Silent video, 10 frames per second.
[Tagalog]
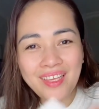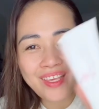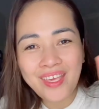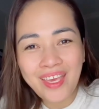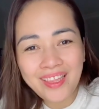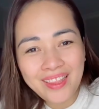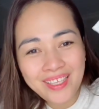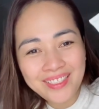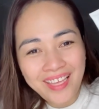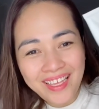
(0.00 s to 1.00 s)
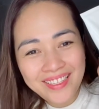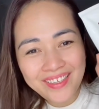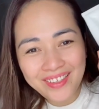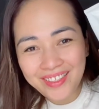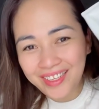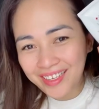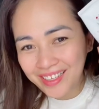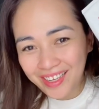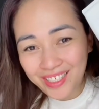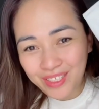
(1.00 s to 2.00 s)
get the sunscreen that
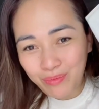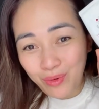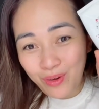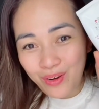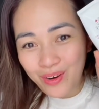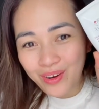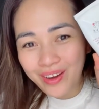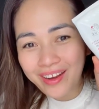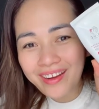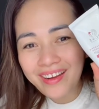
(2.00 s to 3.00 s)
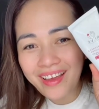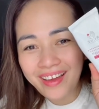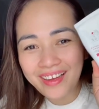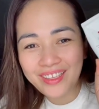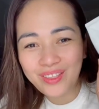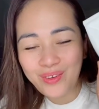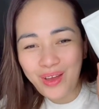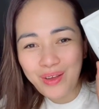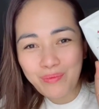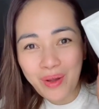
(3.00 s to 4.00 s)
does more. Ang ato
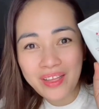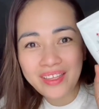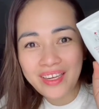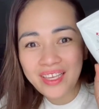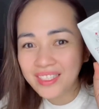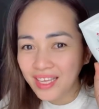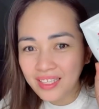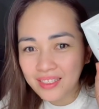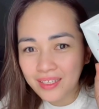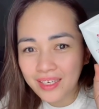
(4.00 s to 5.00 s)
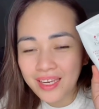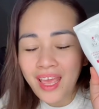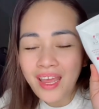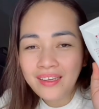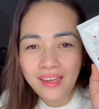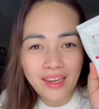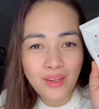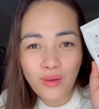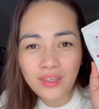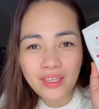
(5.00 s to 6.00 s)
ang brightening sunscreen. Not
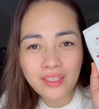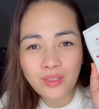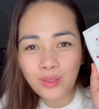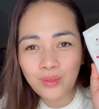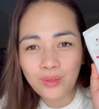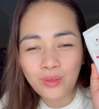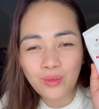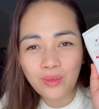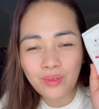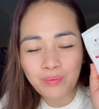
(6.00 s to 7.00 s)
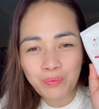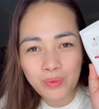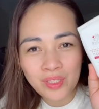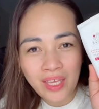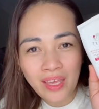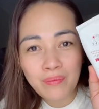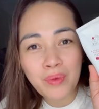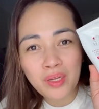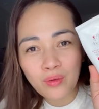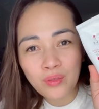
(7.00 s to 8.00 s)
only to protect
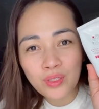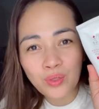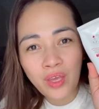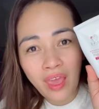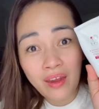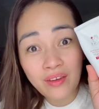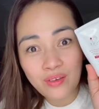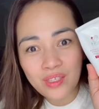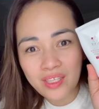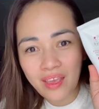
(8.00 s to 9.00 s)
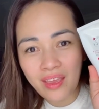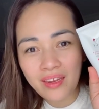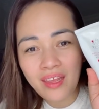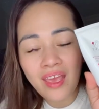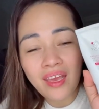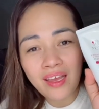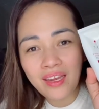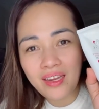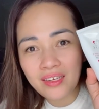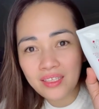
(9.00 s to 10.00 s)
but also care your skin.
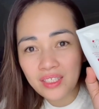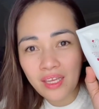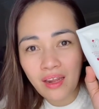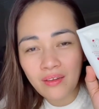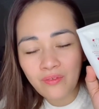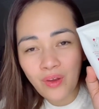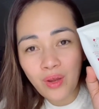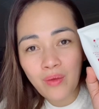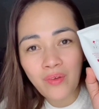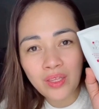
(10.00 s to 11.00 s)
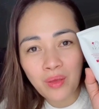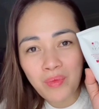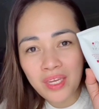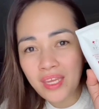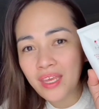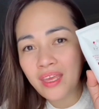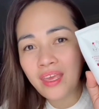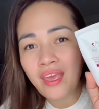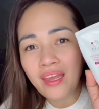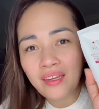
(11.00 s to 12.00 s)
Kaya na siya aloe vera, vitamin E,
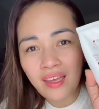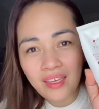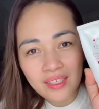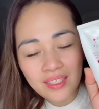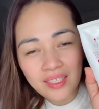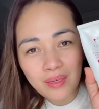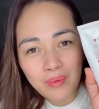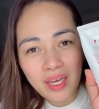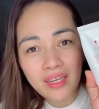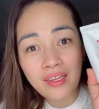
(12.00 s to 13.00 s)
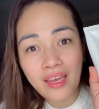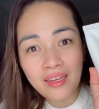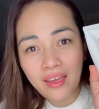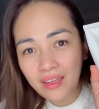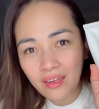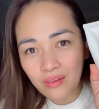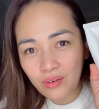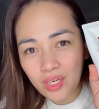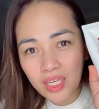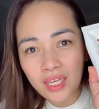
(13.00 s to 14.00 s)
niacinamide, and
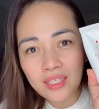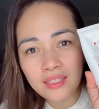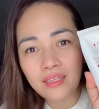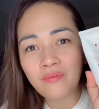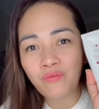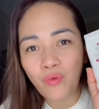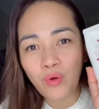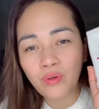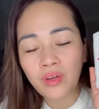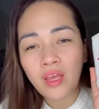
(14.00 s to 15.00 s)
hyaluronic acid for